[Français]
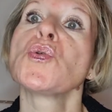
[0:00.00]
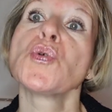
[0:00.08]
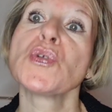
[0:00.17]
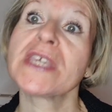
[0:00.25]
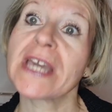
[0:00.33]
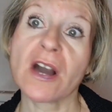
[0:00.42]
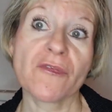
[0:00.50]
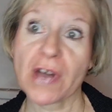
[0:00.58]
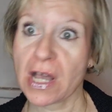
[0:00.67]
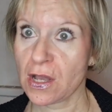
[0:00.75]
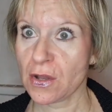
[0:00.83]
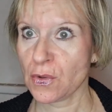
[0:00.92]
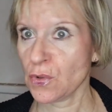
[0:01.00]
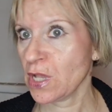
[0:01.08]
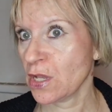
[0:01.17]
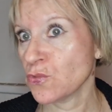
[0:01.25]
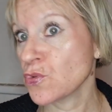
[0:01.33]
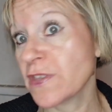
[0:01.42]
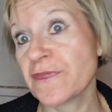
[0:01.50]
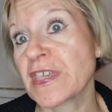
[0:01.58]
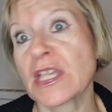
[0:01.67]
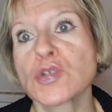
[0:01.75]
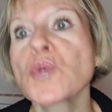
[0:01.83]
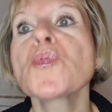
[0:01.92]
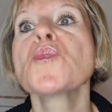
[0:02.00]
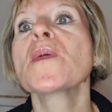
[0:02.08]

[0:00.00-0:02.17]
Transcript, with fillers: lien, enfin euh, la notification pour